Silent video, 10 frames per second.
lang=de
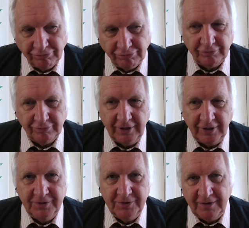ein
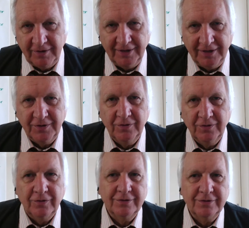Erlebnis, eine Wanderung
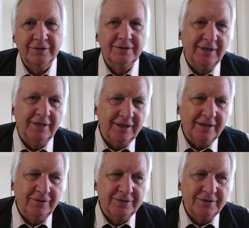und
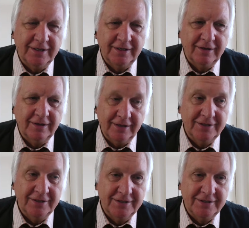daraus zeige ich und
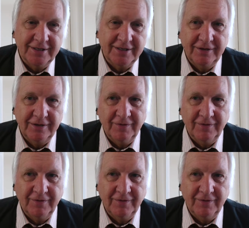anschließend zeige ich Ihnen,